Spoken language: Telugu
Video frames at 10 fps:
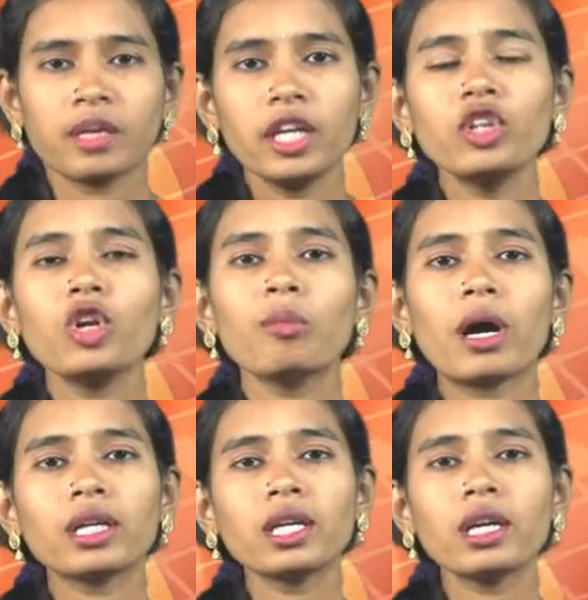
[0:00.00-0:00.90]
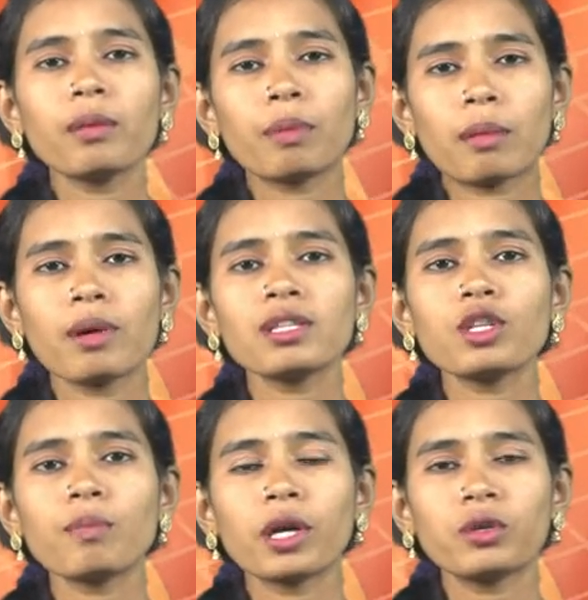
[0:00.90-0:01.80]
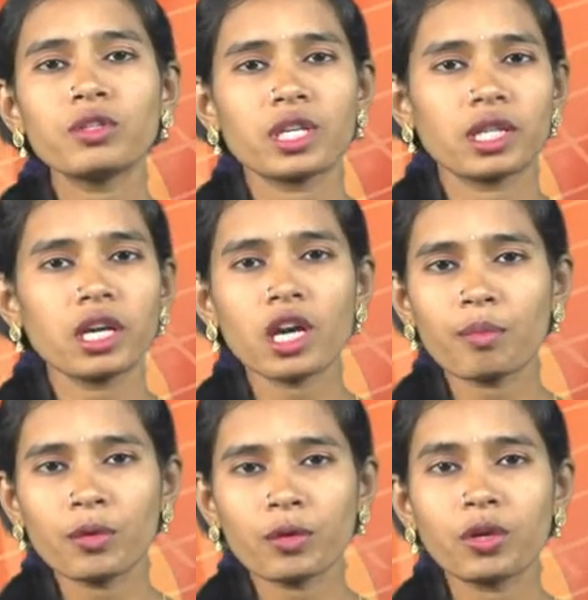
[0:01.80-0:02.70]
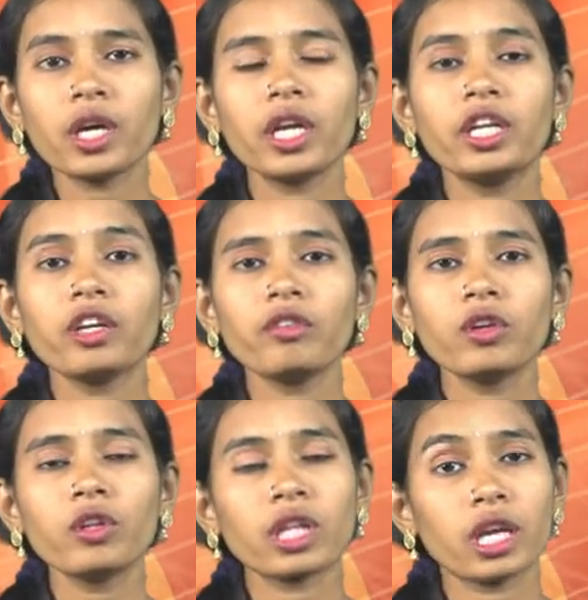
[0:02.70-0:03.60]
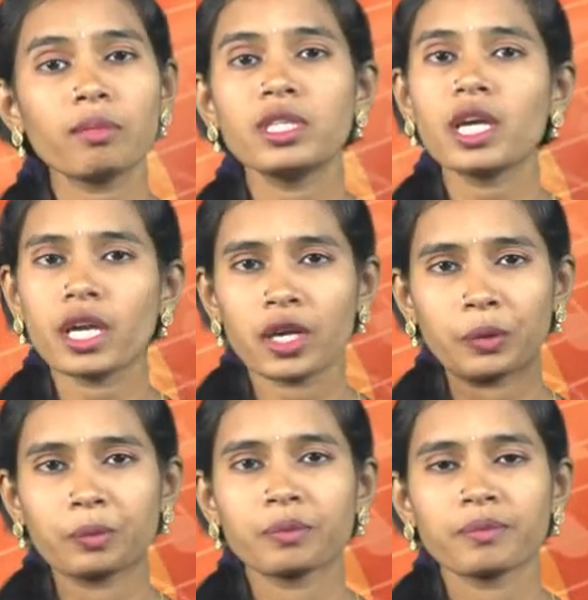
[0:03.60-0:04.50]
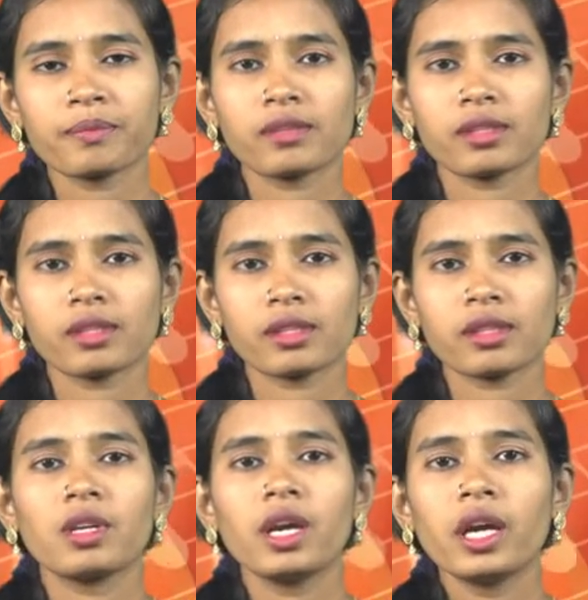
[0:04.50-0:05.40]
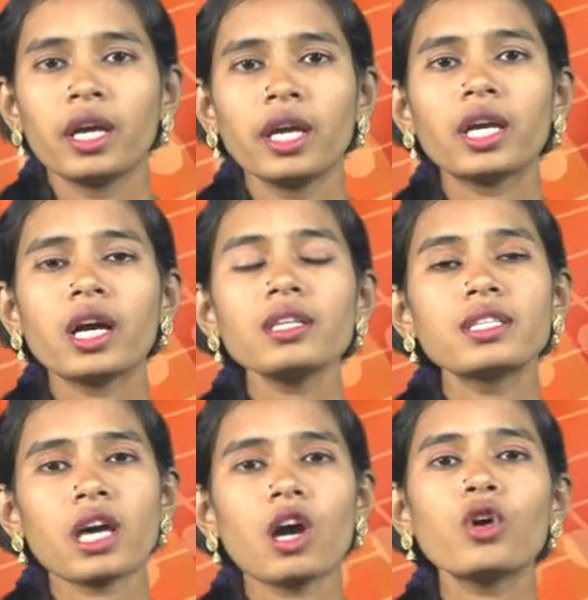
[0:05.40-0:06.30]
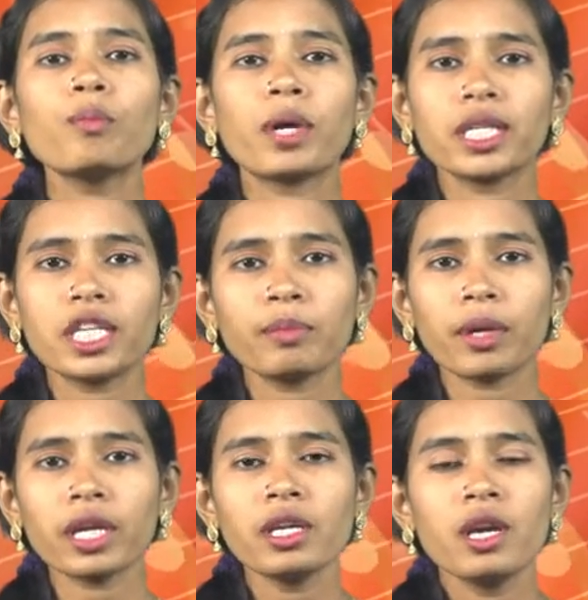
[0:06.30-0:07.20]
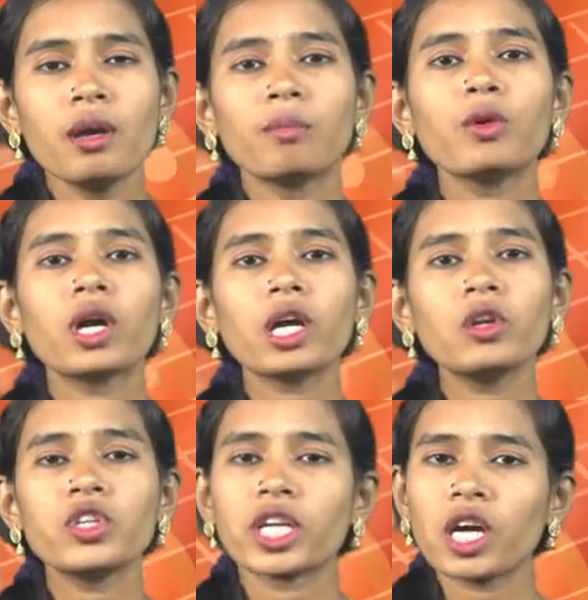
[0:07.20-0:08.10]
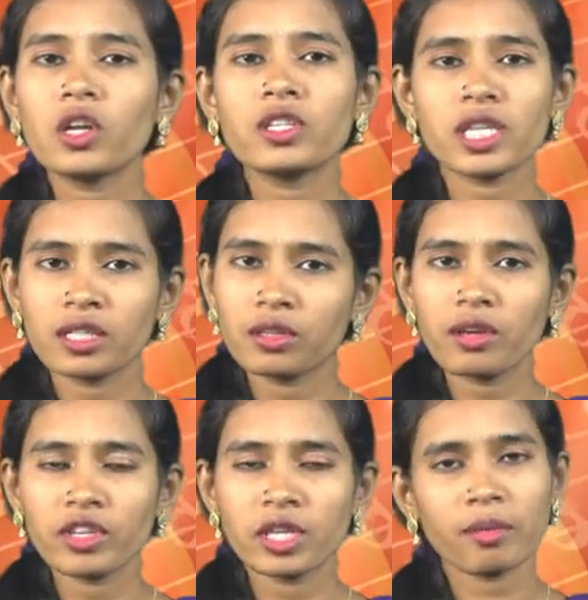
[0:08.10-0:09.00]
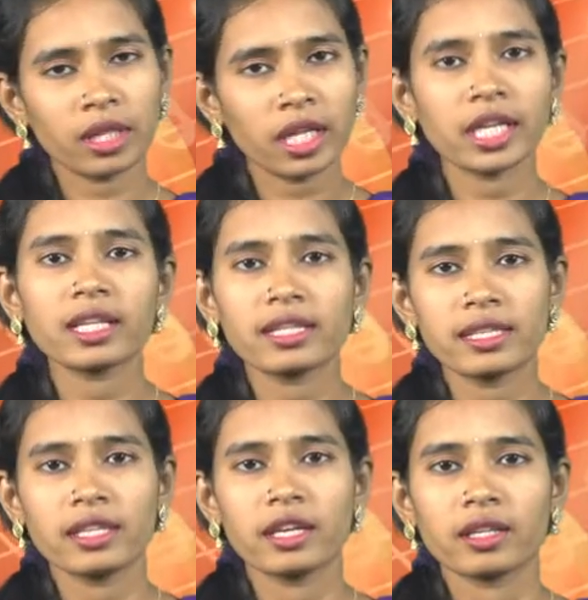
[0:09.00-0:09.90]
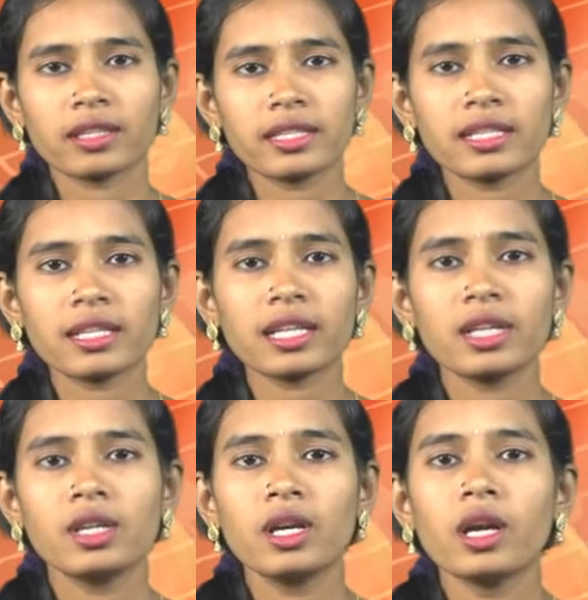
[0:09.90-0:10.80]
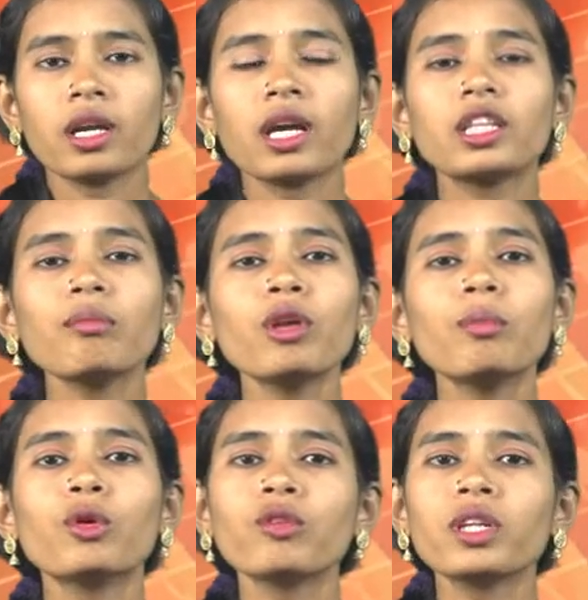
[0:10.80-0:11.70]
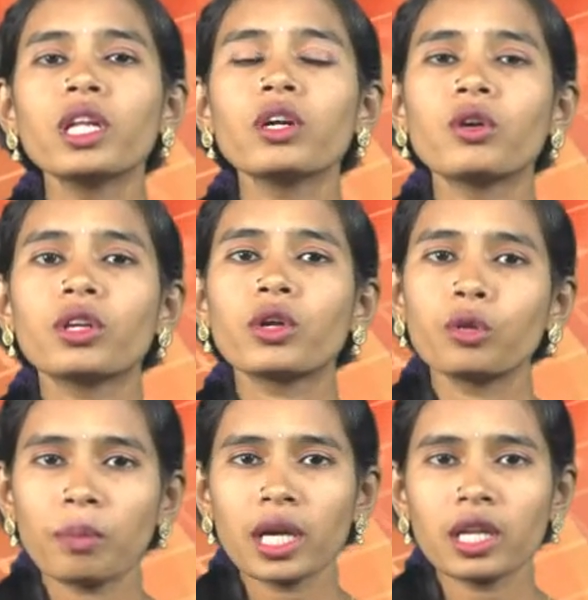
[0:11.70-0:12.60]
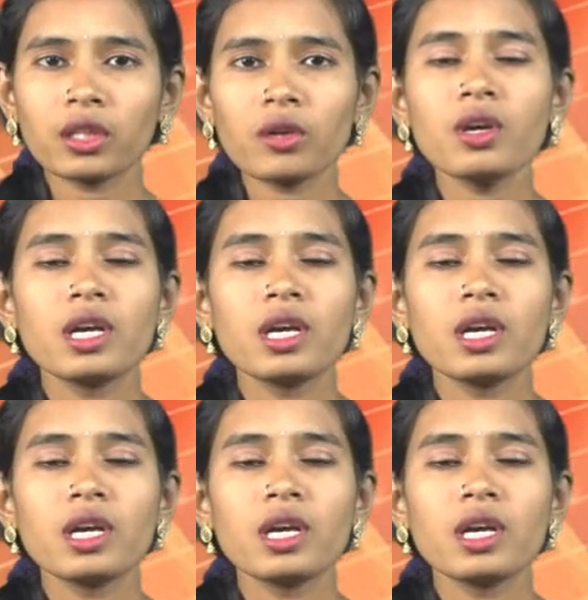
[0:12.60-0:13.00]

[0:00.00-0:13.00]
ఇందులో భాగంగా ప్రభాస్తో పాటు శ్రద్ధా కపూర్ కూడా ఇంటర్వ్యూలో తెగ బిజీ అయ్యారు ఇక సాహో బడ్జెట్పై పుకార్లు షికార్లు చేస్తున్న విషయం అందరికీ తెలిసిందే గతంలో మూడు వందల కోట్ల రూపాయలతో